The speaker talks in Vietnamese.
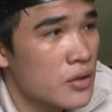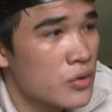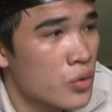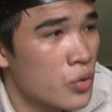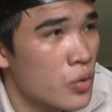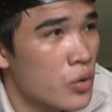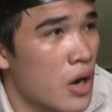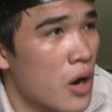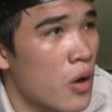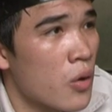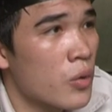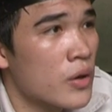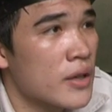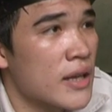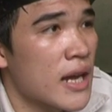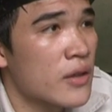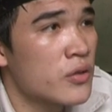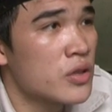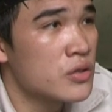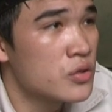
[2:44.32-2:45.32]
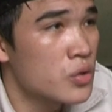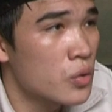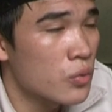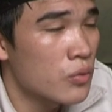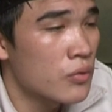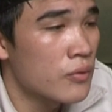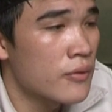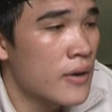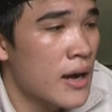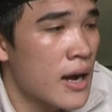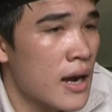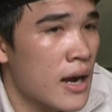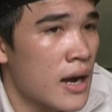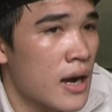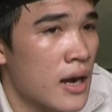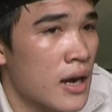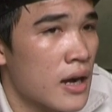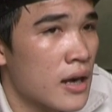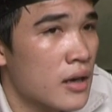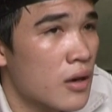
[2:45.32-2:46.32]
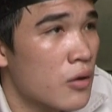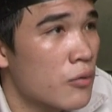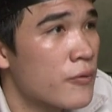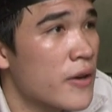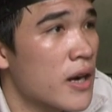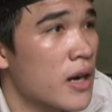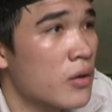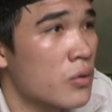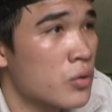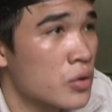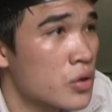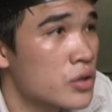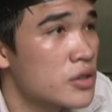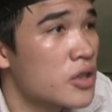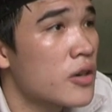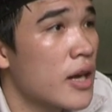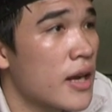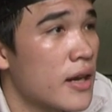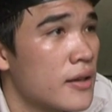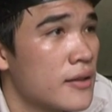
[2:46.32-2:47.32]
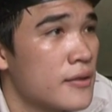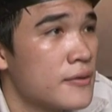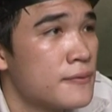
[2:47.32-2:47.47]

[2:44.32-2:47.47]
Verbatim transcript: nhu cầu của nhà tuyển dụng và công việc của tôi sau này.